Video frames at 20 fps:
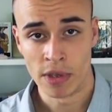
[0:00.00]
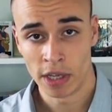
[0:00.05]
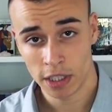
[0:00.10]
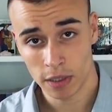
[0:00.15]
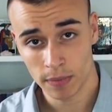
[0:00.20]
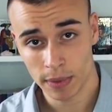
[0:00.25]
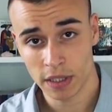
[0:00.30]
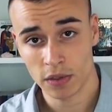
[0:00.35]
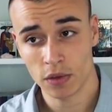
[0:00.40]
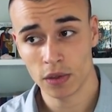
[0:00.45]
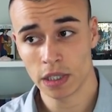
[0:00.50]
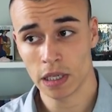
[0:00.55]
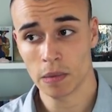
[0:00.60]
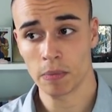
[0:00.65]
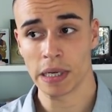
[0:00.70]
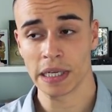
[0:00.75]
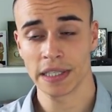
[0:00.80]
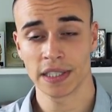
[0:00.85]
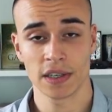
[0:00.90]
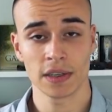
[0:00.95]
C'est parce que ces
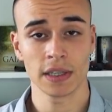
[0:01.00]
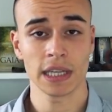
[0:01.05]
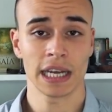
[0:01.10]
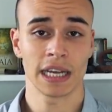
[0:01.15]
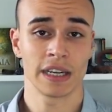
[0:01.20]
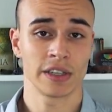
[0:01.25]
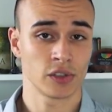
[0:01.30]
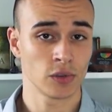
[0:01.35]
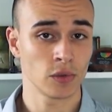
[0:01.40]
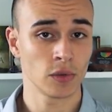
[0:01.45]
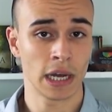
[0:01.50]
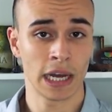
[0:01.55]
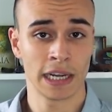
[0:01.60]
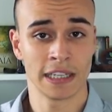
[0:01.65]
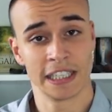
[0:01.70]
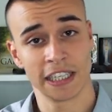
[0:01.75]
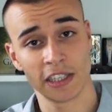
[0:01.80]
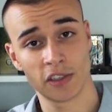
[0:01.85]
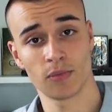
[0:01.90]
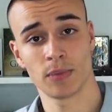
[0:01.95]
personnes, elles ont
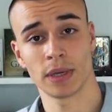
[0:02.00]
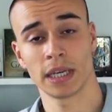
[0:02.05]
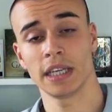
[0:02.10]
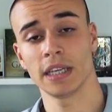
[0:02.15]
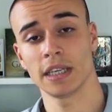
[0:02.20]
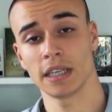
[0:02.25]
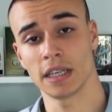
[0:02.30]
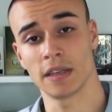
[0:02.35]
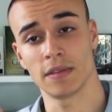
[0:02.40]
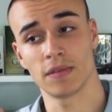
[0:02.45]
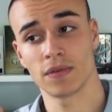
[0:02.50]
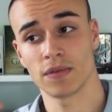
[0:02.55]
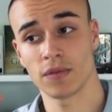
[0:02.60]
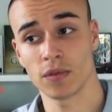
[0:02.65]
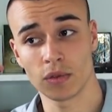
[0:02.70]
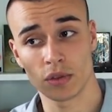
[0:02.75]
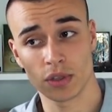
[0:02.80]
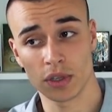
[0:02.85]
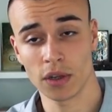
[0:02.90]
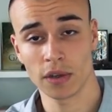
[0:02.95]
un esprit qui
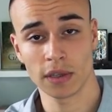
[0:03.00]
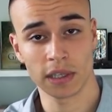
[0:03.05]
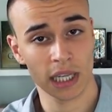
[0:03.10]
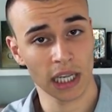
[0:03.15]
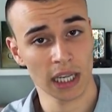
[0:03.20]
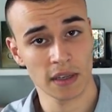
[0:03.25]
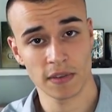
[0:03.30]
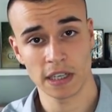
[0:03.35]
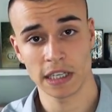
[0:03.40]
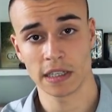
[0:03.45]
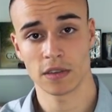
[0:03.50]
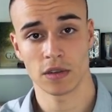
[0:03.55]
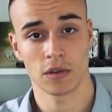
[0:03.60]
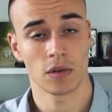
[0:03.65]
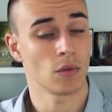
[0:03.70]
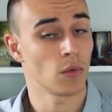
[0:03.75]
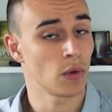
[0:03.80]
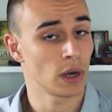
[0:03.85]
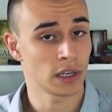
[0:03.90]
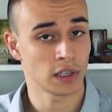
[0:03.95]
fonctionne très vite,
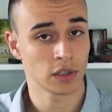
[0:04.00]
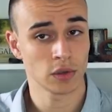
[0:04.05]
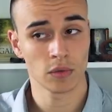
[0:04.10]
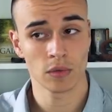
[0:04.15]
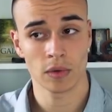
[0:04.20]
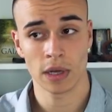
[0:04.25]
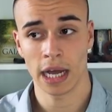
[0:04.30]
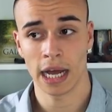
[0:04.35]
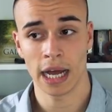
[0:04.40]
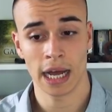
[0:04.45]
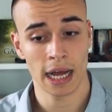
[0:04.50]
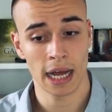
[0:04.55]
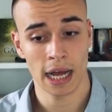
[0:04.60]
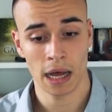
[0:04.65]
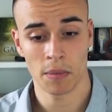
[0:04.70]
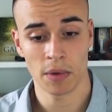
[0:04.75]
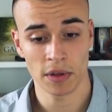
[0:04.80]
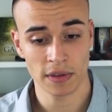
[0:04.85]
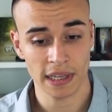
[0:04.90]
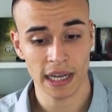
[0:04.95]
ou elles ont
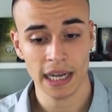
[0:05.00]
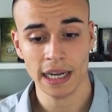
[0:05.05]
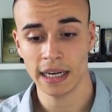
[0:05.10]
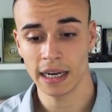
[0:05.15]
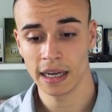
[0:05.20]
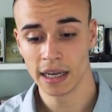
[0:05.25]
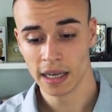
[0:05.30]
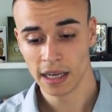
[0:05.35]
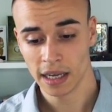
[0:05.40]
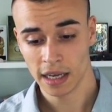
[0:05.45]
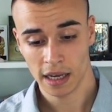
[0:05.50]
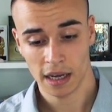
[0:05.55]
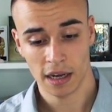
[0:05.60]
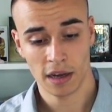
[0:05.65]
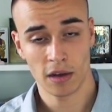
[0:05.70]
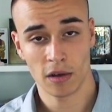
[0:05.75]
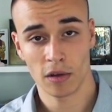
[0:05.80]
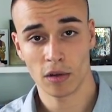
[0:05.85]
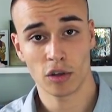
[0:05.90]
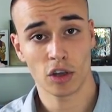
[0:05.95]
un, mental,
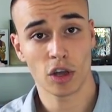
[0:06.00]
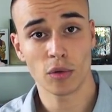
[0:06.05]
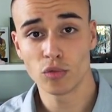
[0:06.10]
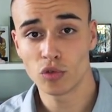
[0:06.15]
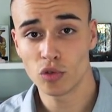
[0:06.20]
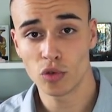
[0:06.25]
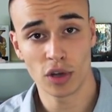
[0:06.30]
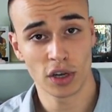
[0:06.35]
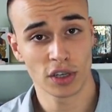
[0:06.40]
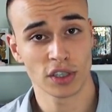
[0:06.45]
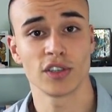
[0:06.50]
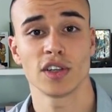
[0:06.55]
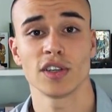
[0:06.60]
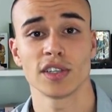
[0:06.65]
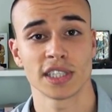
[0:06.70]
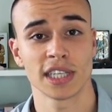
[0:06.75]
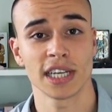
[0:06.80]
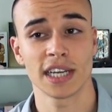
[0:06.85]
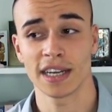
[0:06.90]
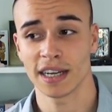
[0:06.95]
euh, comme tout leur
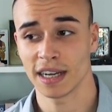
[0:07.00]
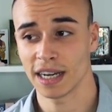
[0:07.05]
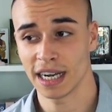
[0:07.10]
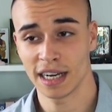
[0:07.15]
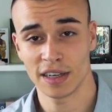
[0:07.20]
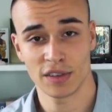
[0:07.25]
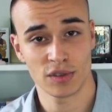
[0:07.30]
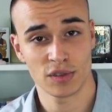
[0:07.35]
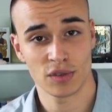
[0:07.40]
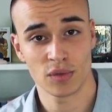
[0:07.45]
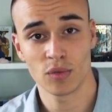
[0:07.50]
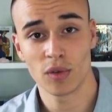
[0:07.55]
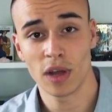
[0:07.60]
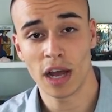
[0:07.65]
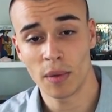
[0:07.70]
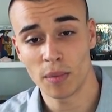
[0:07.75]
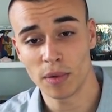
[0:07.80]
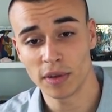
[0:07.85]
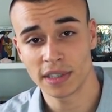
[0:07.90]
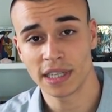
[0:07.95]
sens, hein, elles ont
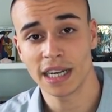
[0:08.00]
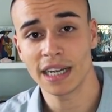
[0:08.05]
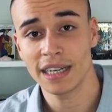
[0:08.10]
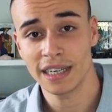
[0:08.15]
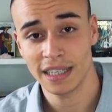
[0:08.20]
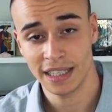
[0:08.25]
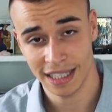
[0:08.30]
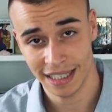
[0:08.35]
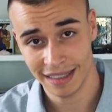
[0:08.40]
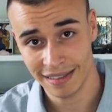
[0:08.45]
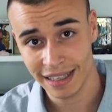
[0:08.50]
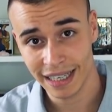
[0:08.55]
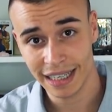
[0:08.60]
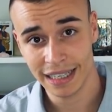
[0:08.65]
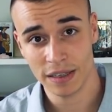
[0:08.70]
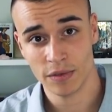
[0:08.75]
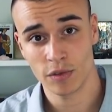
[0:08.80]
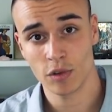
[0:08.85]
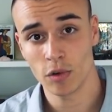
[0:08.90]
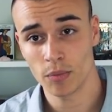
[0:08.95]
un mental qui est très
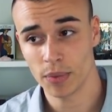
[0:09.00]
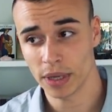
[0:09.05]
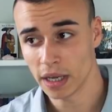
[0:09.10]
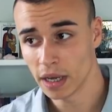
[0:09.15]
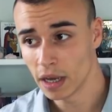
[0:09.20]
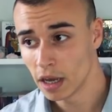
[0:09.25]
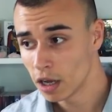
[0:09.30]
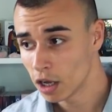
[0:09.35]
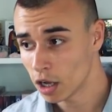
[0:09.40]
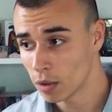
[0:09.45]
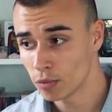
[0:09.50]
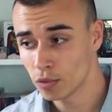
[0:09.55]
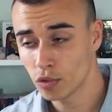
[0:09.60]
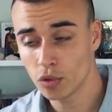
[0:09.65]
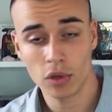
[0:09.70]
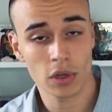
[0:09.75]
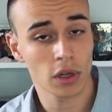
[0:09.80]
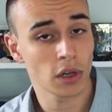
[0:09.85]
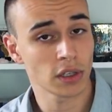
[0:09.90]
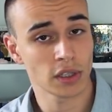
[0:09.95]
développé, comme
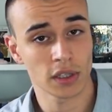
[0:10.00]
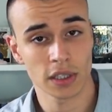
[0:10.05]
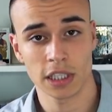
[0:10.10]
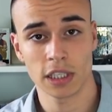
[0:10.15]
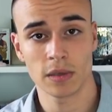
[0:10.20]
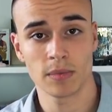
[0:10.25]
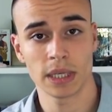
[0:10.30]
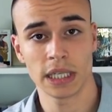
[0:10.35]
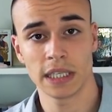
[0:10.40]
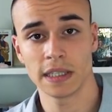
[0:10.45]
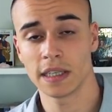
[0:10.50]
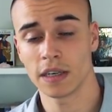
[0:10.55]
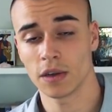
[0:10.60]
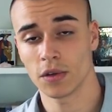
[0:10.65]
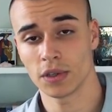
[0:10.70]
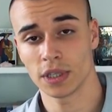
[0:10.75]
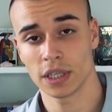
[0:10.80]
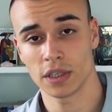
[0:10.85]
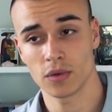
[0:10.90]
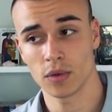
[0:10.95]
toute leur sensibilité,
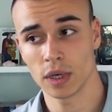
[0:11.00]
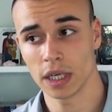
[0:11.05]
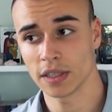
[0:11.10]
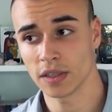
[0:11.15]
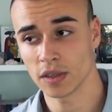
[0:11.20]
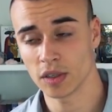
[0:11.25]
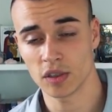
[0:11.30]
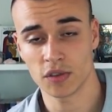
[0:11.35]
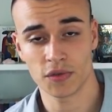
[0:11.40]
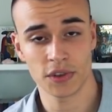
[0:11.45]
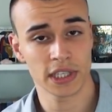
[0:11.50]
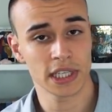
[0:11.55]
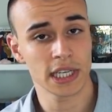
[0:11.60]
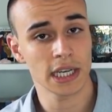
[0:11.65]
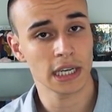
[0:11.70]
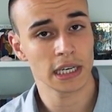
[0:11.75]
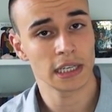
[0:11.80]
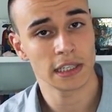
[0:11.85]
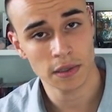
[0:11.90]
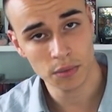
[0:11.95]
que ce soit les sens
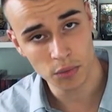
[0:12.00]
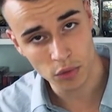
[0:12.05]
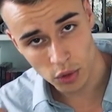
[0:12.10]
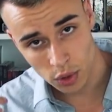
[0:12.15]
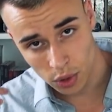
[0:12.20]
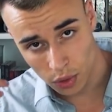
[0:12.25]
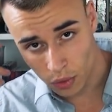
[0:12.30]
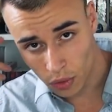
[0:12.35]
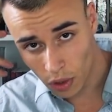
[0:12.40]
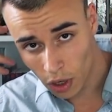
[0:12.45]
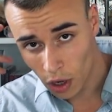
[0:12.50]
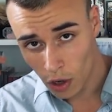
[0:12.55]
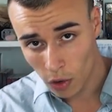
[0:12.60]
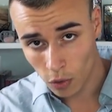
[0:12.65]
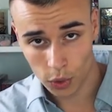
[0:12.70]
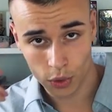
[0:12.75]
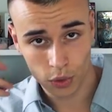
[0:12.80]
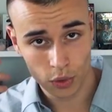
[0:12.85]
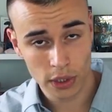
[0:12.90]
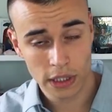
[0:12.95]
physiques, les émotions,
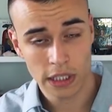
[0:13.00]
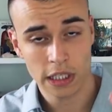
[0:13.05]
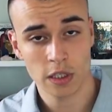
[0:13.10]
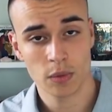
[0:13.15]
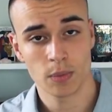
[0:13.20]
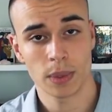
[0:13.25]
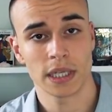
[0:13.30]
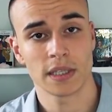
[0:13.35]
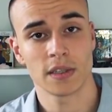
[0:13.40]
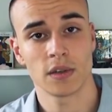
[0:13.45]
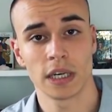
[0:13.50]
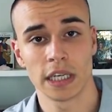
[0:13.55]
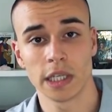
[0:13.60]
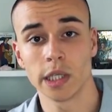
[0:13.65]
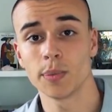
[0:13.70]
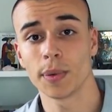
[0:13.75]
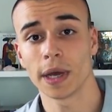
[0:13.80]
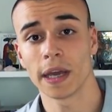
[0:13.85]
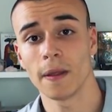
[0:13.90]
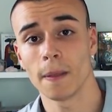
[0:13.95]
ou tout ce qui se passe dans
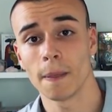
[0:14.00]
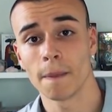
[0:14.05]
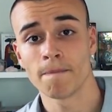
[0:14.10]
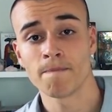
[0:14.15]
l'esprit.